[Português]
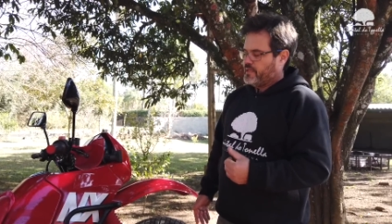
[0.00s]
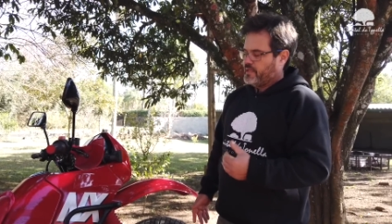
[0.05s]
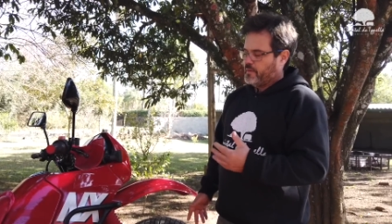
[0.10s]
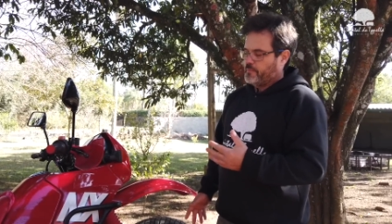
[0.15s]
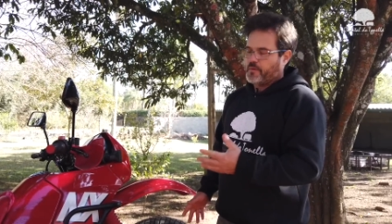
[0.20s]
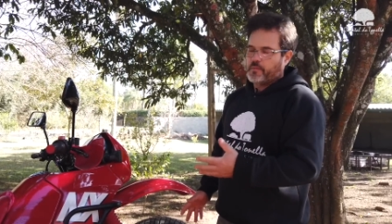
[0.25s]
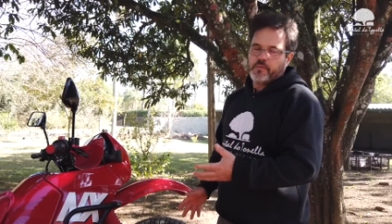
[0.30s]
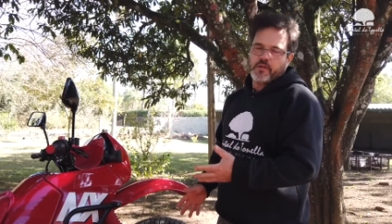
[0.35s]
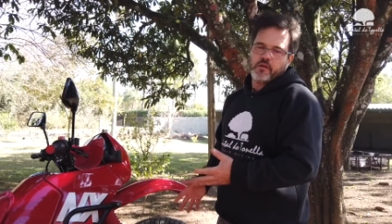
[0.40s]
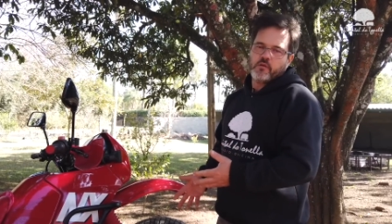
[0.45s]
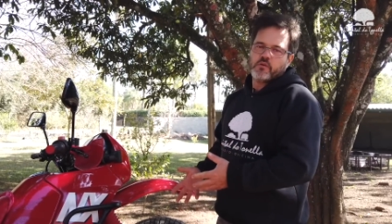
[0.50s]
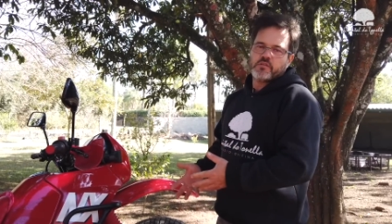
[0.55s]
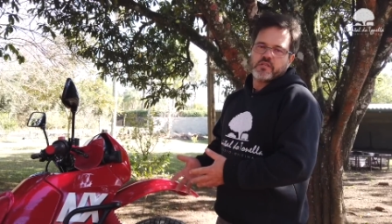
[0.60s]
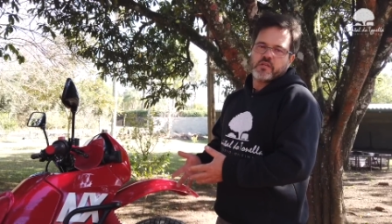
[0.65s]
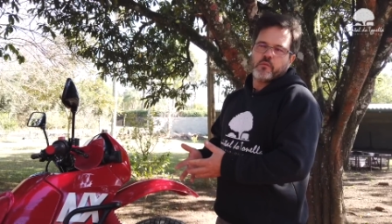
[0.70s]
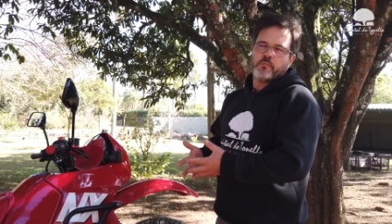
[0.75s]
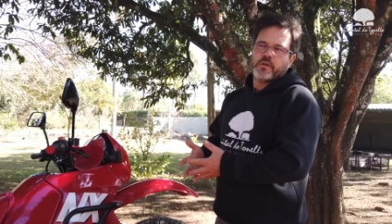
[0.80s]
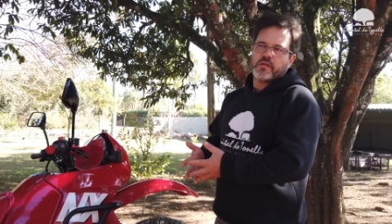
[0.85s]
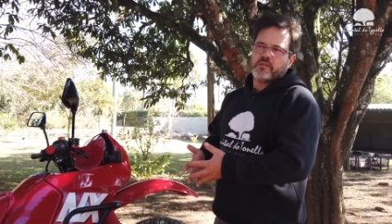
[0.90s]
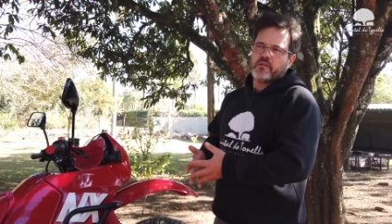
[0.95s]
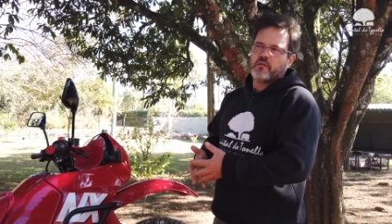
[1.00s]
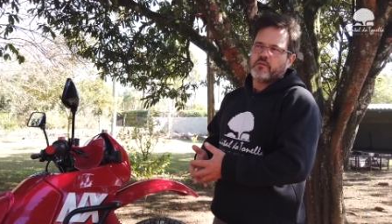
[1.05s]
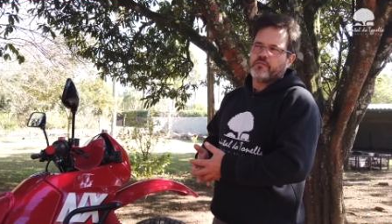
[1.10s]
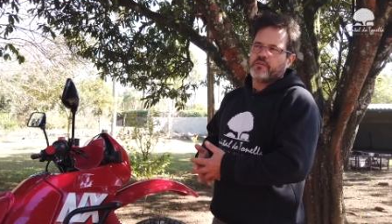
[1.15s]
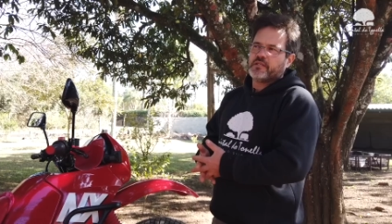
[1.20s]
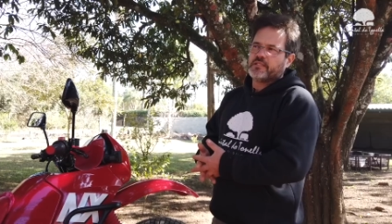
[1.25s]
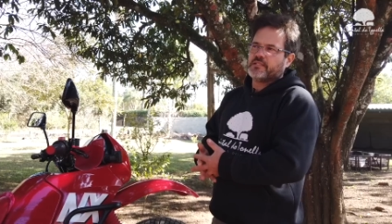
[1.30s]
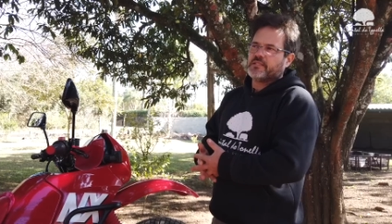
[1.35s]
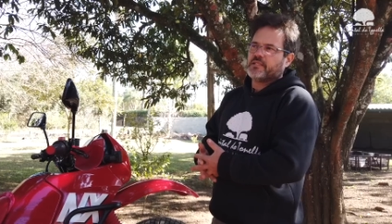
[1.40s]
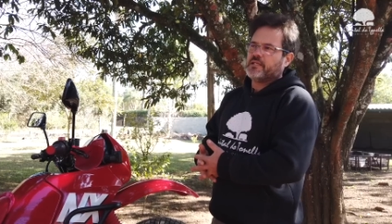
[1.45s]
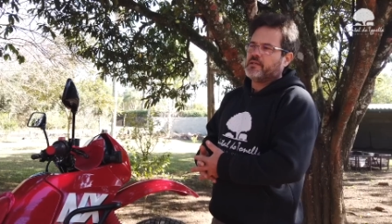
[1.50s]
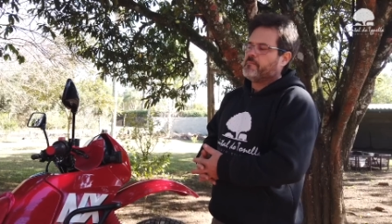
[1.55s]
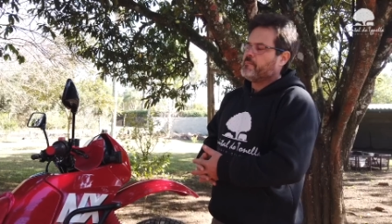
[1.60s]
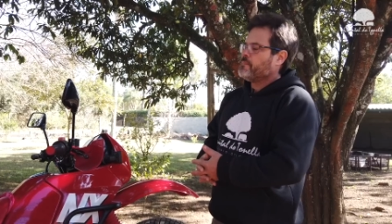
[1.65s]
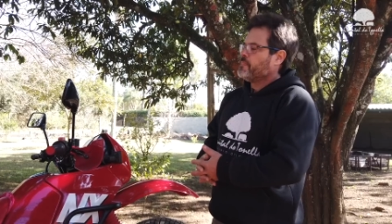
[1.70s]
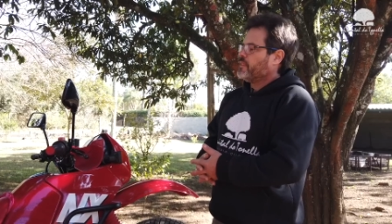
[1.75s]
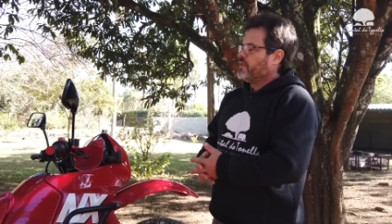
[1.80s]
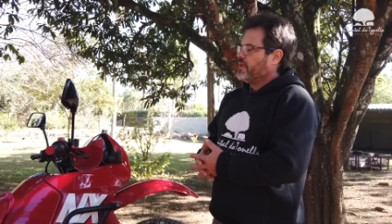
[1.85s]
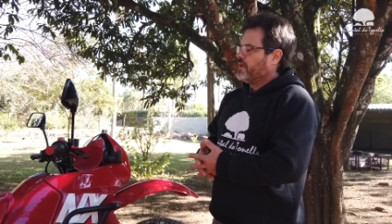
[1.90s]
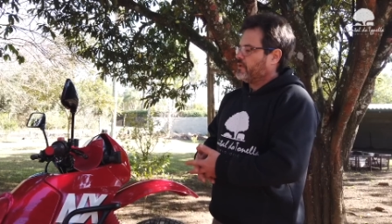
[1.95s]
e a primeira coisa que eu pretendo fazer
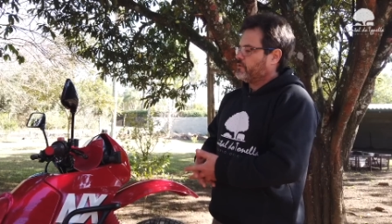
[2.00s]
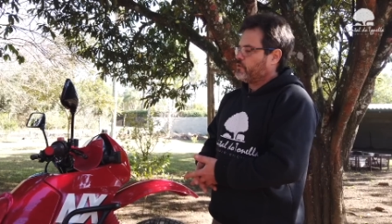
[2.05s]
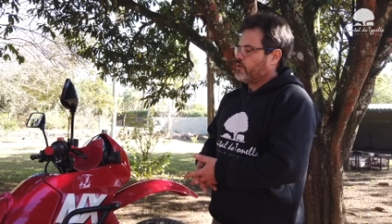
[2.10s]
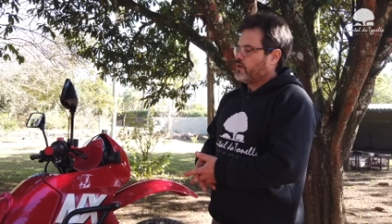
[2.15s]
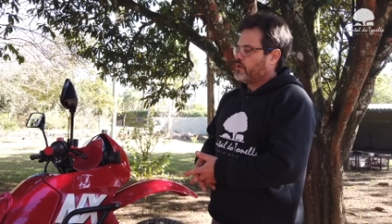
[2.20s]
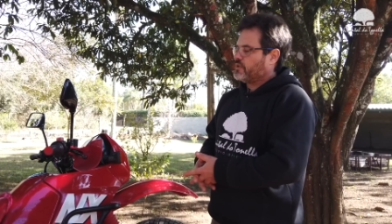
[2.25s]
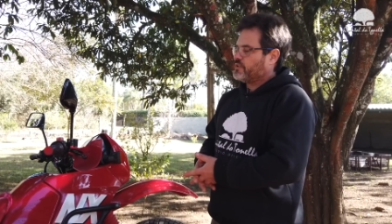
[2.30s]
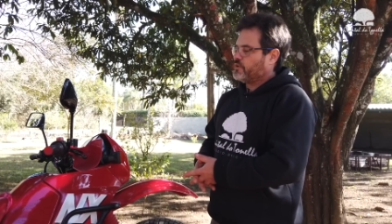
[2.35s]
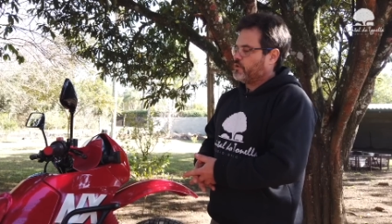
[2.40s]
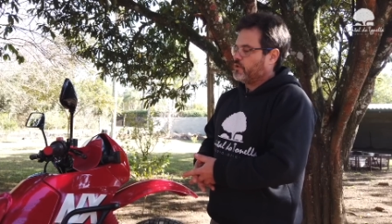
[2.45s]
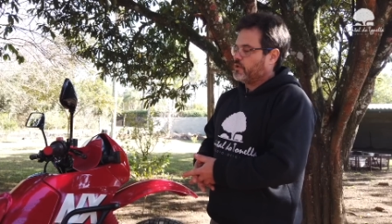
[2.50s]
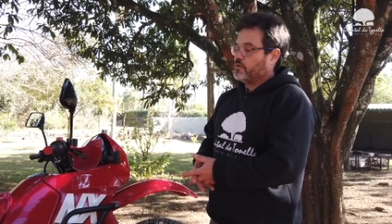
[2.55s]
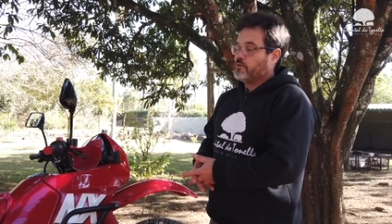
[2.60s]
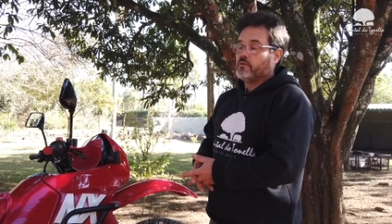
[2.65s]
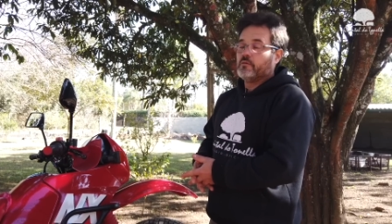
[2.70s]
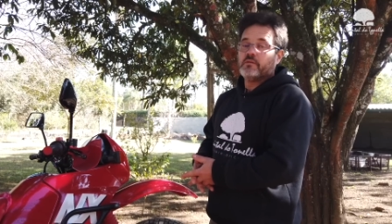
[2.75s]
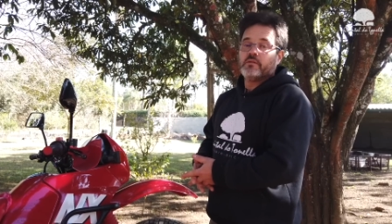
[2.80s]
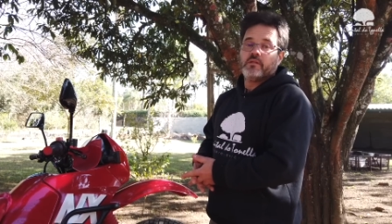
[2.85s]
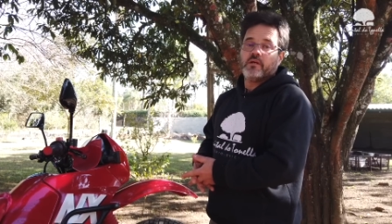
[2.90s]
é a troca de óleo.